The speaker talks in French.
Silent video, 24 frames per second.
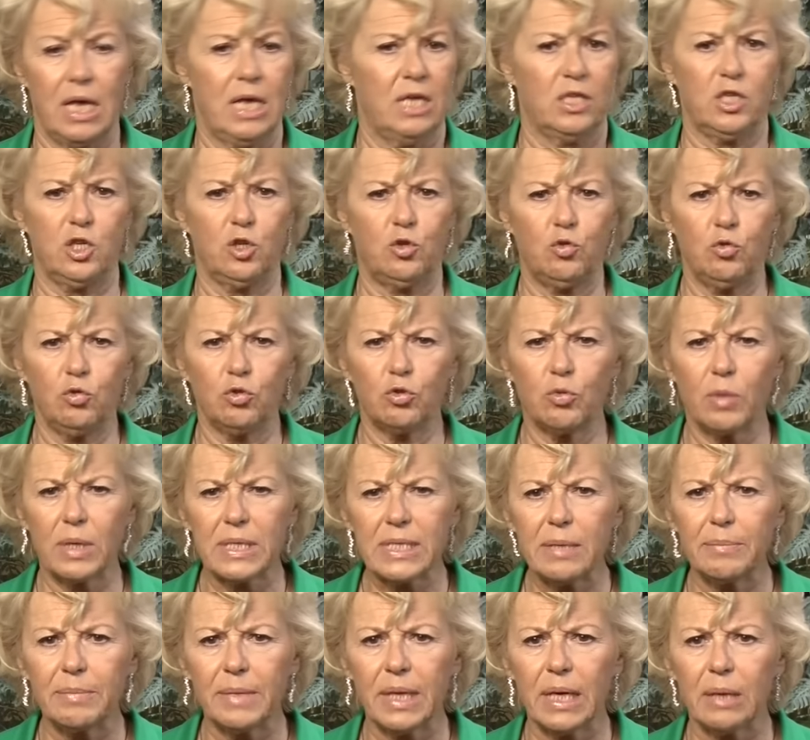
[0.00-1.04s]
C'est une
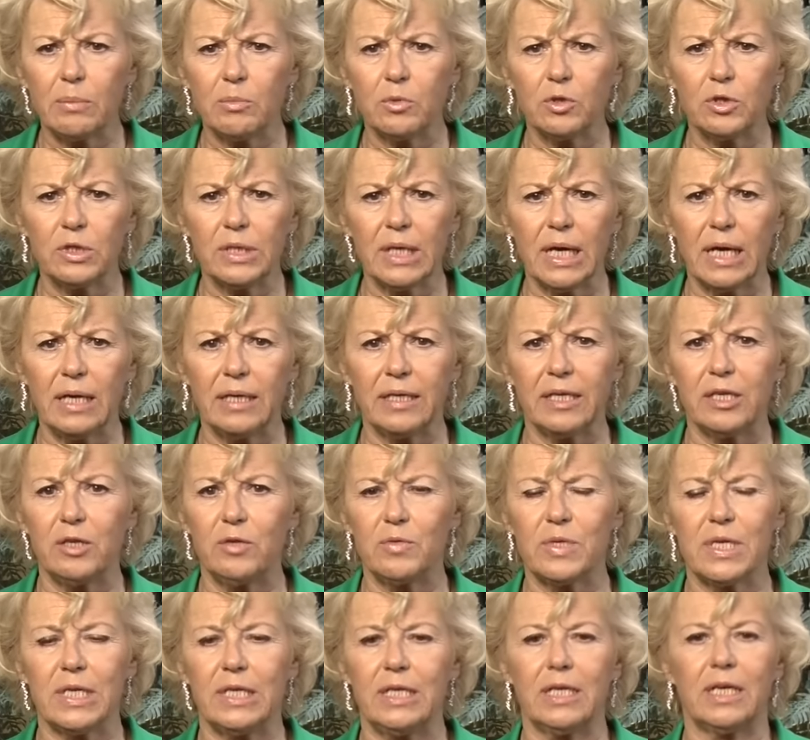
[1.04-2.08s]
troisième guerre mondiale qui
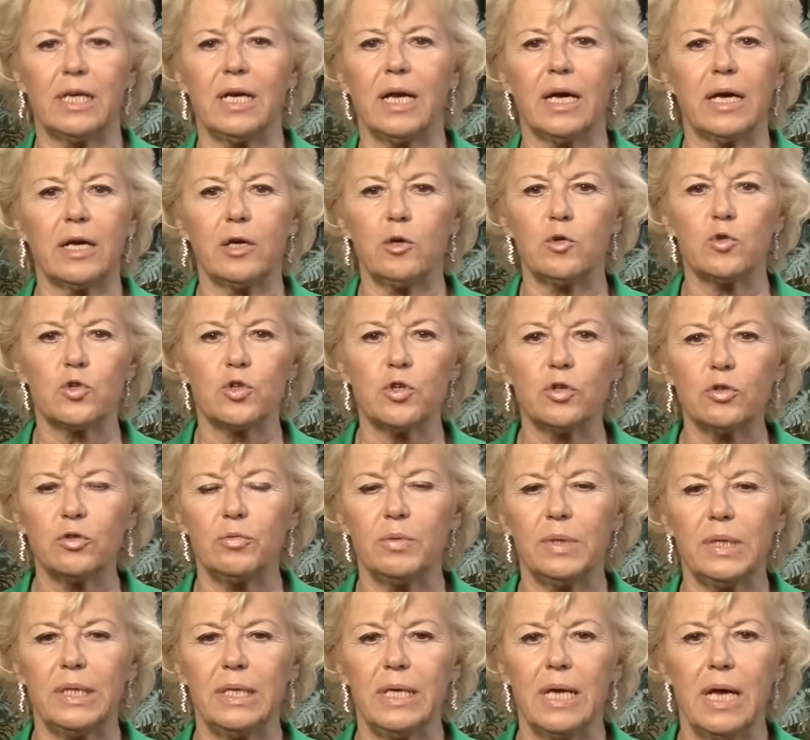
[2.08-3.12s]
nous est déclarée
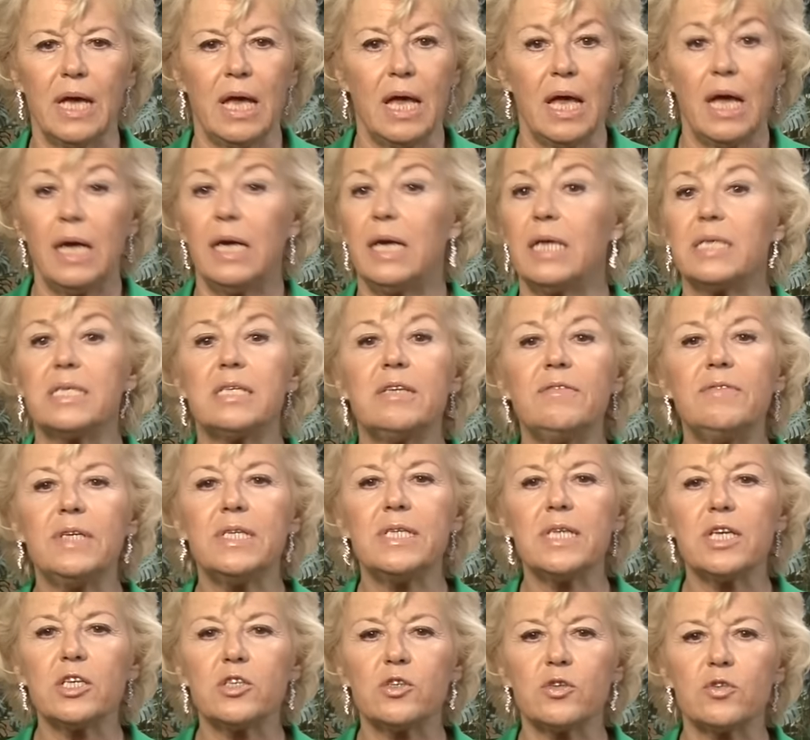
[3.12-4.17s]
aujourd'hui. La
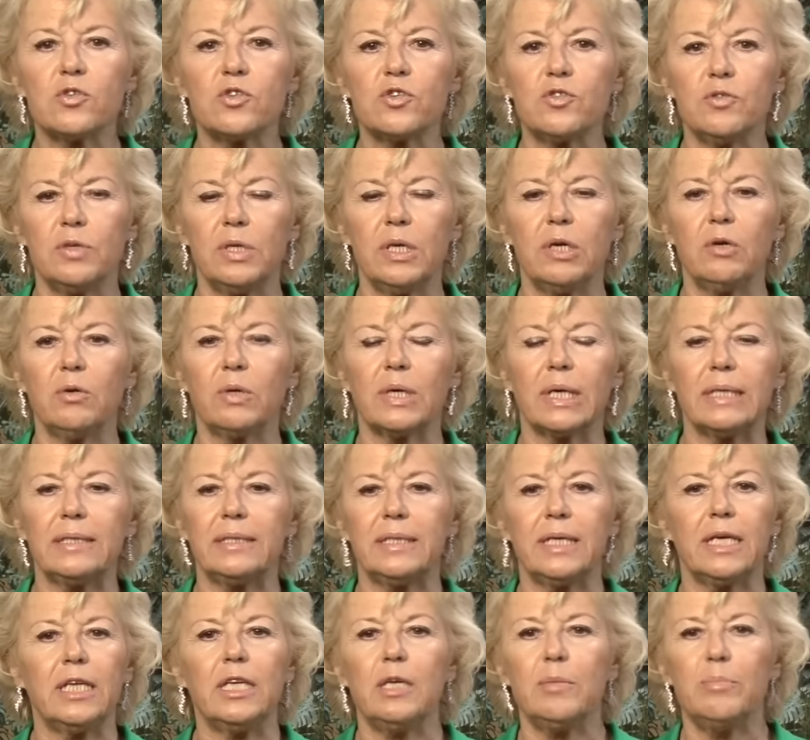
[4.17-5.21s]
civilisation
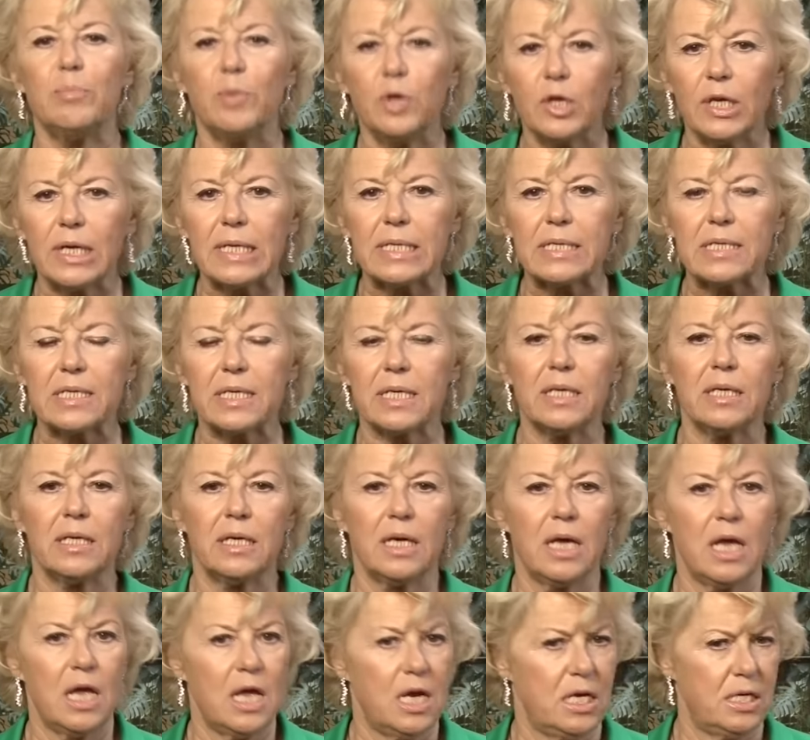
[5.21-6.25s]
judéo-chrétienne est menacée.
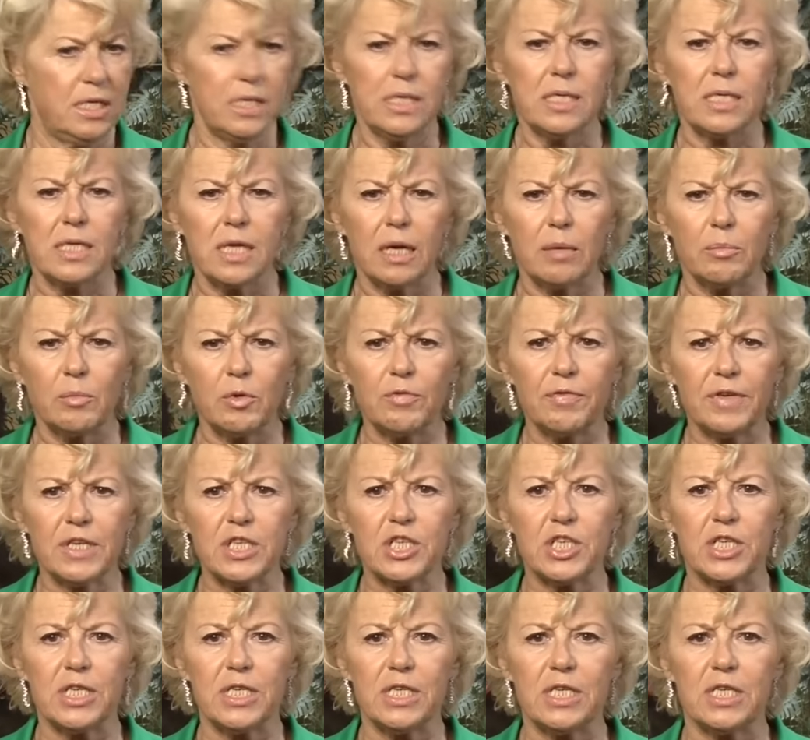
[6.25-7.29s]

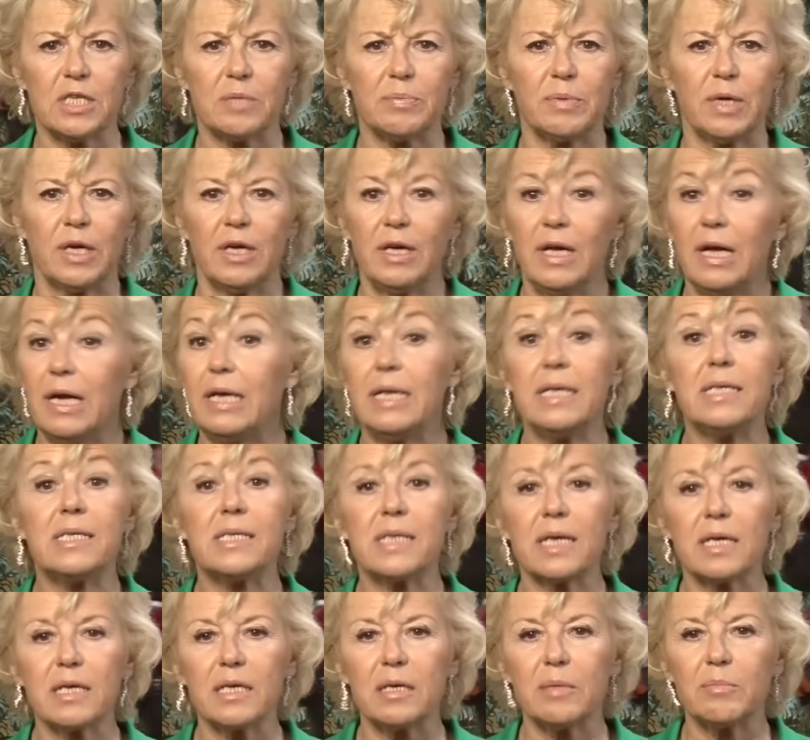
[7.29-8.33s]
L'islamo-fascisme, les
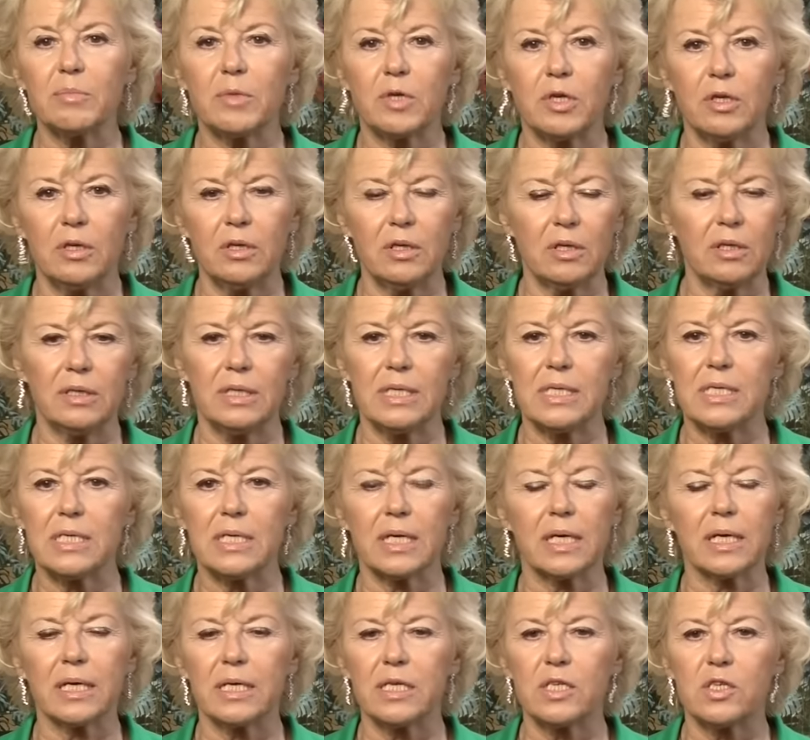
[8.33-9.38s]
cinquièmes colonnes et ses
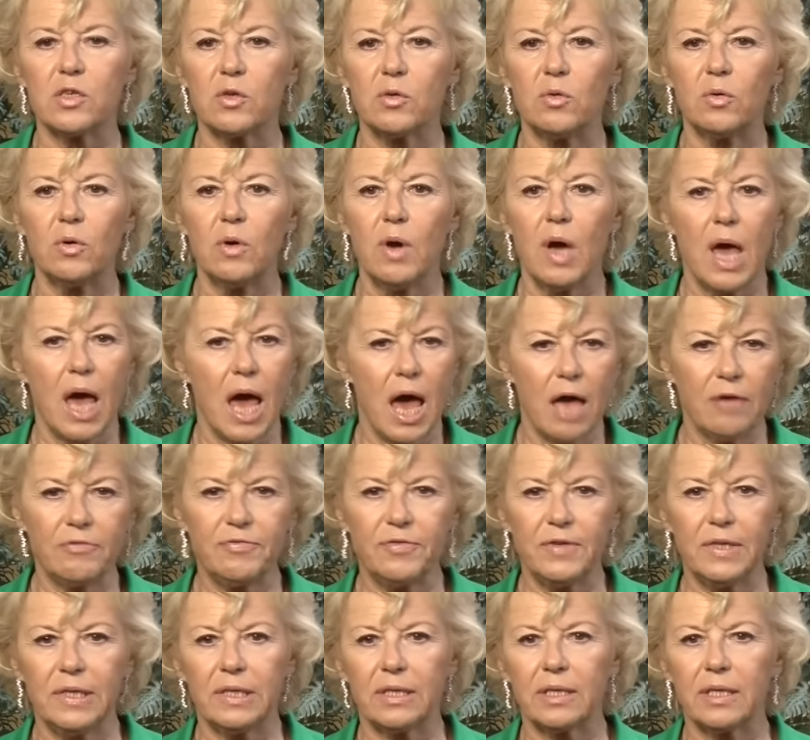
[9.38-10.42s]
réseaux
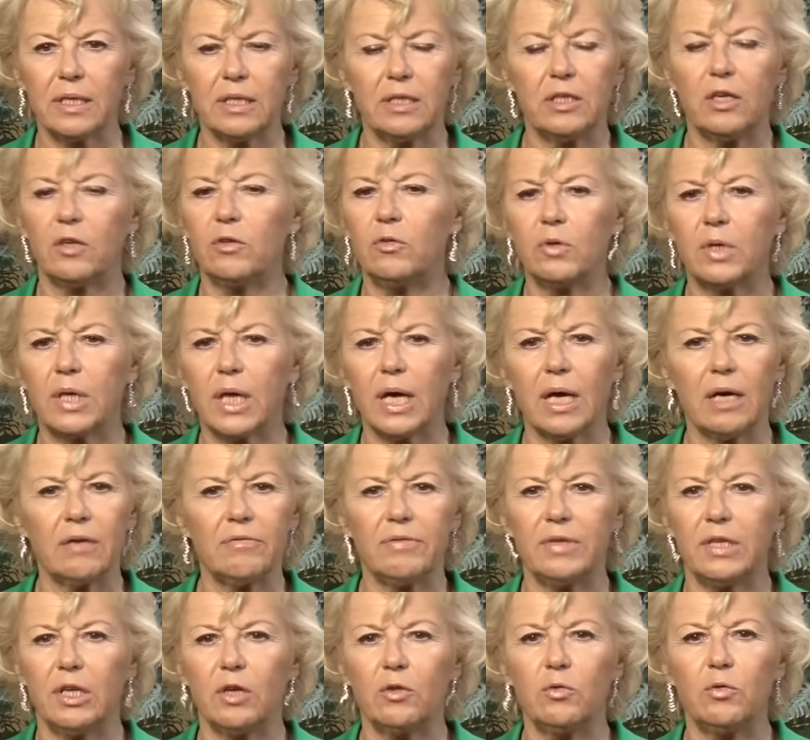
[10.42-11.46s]
infiltrés dans nos caves
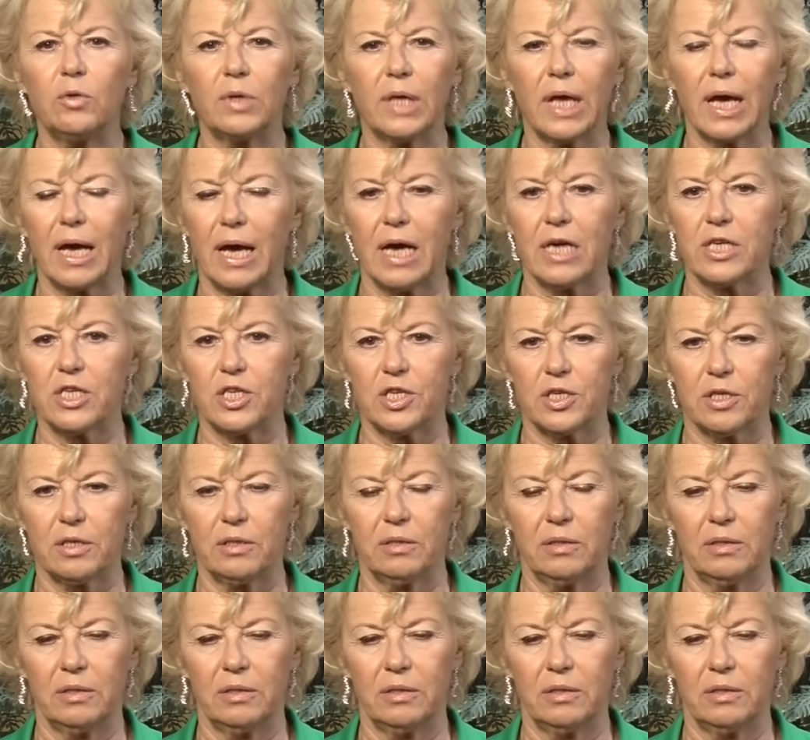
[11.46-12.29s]
et dans nos garages.